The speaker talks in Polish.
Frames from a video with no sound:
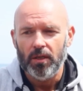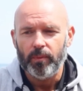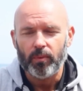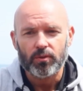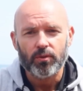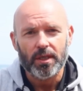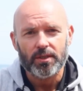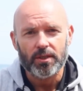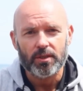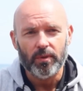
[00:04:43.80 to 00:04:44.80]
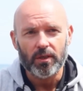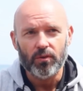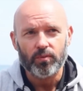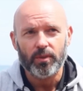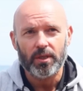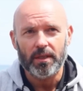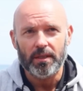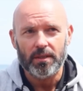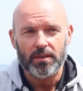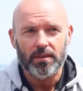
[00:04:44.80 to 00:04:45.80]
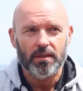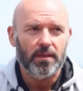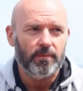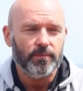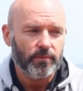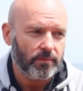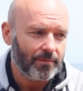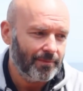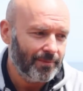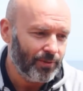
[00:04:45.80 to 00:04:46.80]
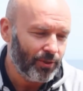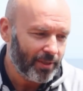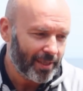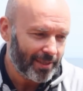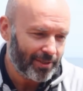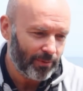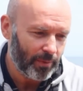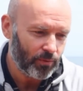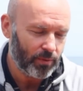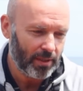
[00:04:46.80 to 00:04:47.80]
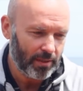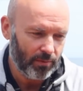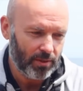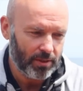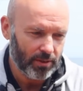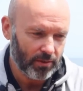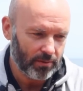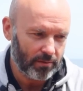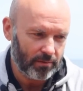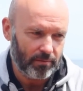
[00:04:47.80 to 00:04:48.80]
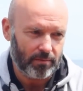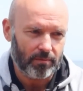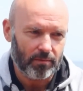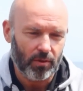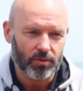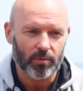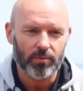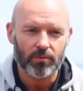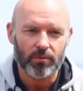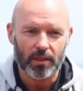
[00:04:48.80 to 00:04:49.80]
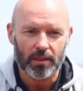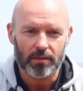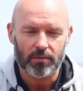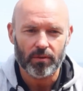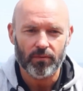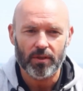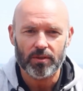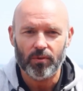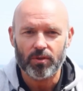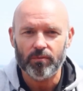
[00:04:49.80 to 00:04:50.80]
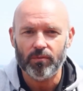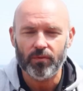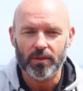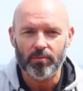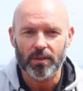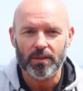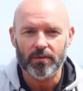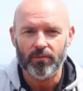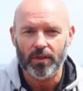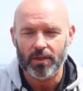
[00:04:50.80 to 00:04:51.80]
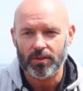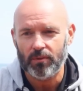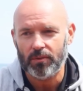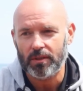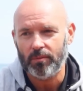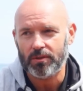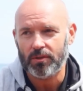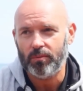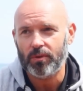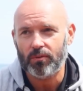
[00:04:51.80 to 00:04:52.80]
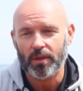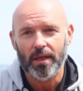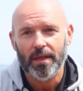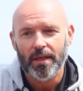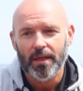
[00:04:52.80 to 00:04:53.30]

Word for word: i po prostu czas się z tym ego już pożegnać. No i teraz co mam tutaj na myśli? No, Osoby, które, które wiedzą, o czym mówię, nie będę im wyjaśniał, natomiast osoby, które